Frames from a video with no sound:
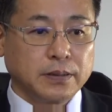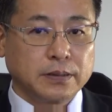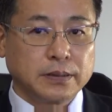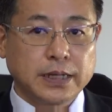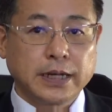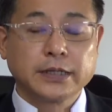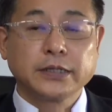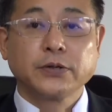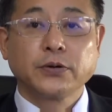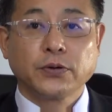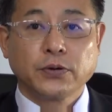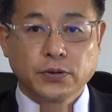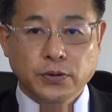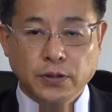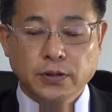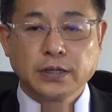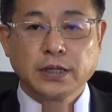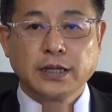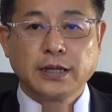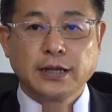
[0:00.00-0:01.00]
内容
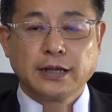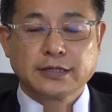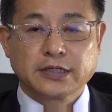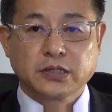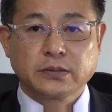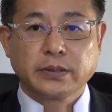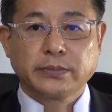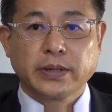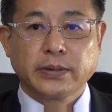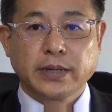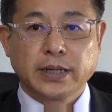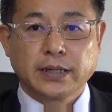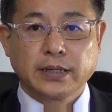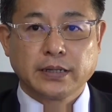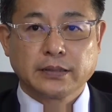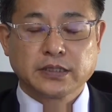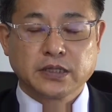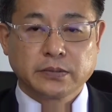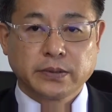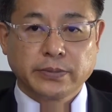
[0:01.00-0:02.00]
をそのま
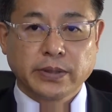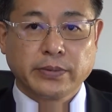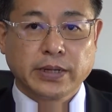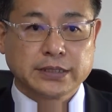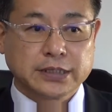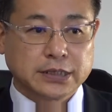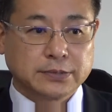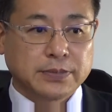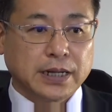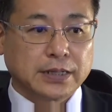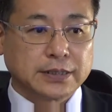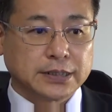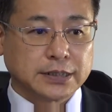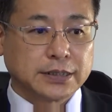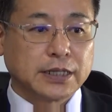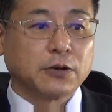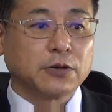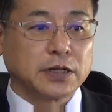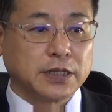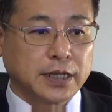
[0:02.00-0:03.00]
ま素
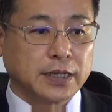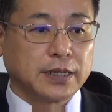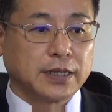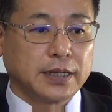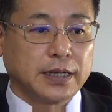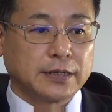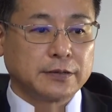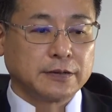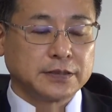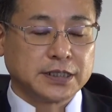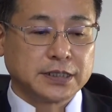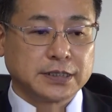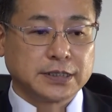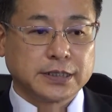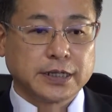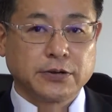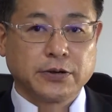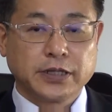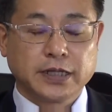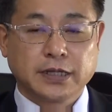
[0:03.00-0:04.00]
直にね
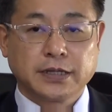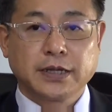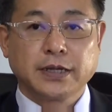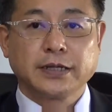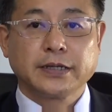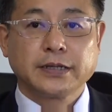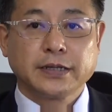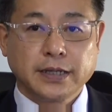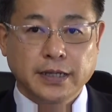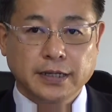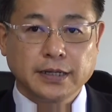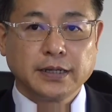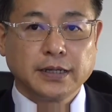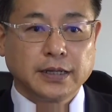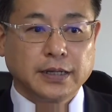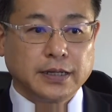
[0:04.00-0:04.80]
実践をいただいて、